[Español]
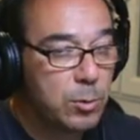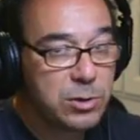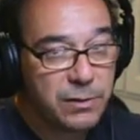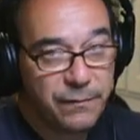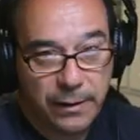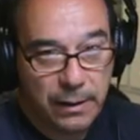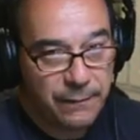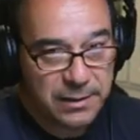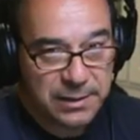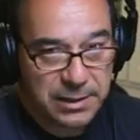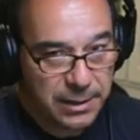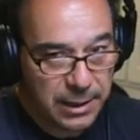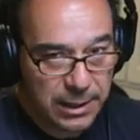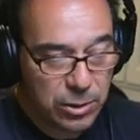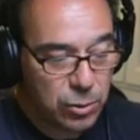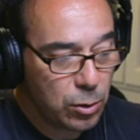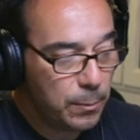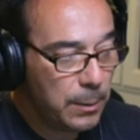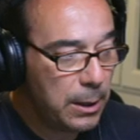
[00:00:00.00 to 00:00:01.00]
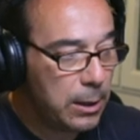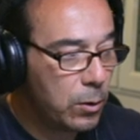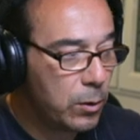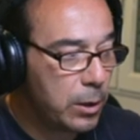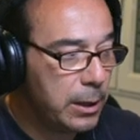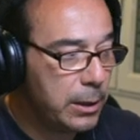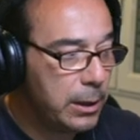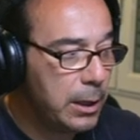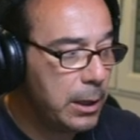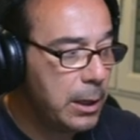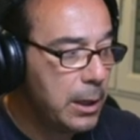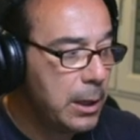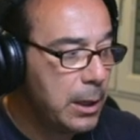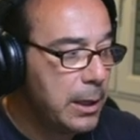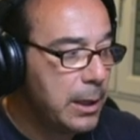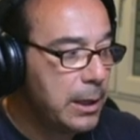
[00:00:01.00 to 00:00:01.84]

como si fuera fase 3, normal y corriente.